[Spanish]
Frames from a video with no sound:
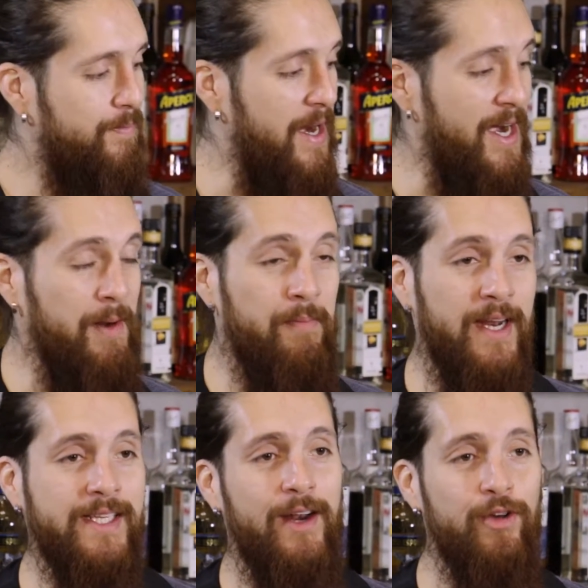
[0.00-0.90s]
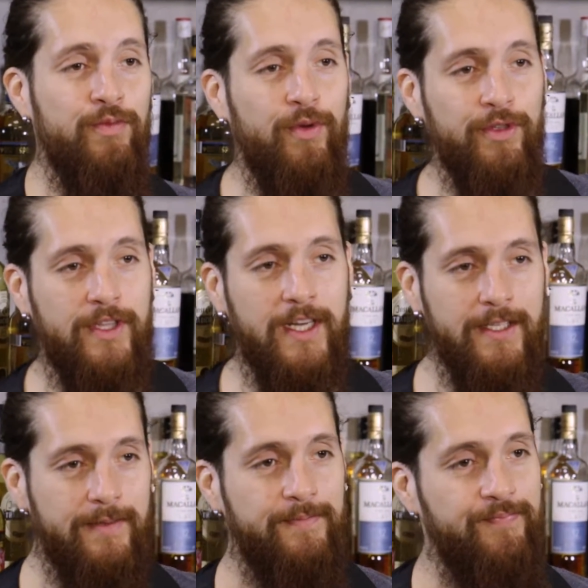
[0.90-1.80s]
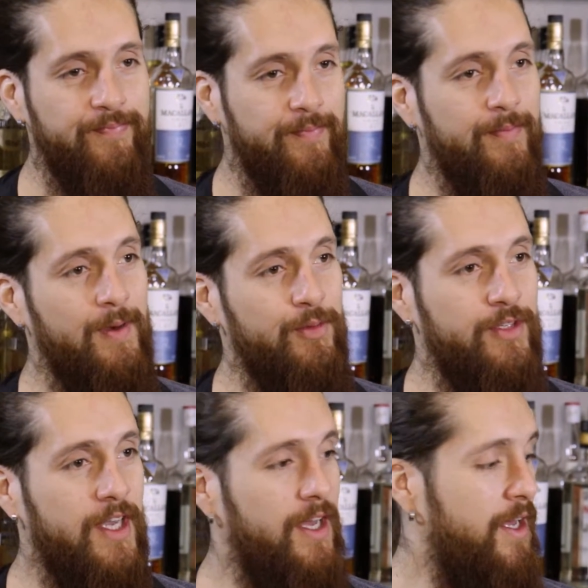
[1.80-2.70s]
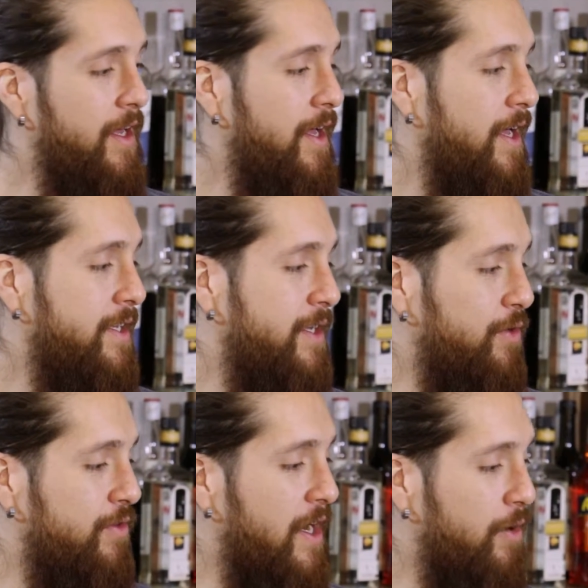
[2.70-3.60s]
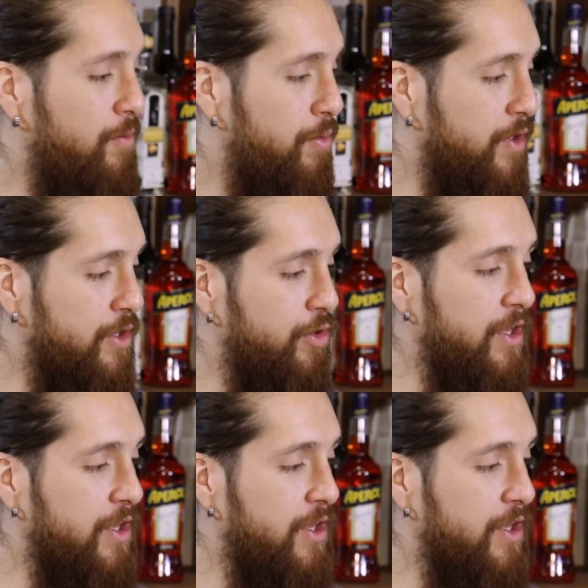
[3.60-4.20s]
para reemplazar los postres. Vamos a hacer un trago un poquito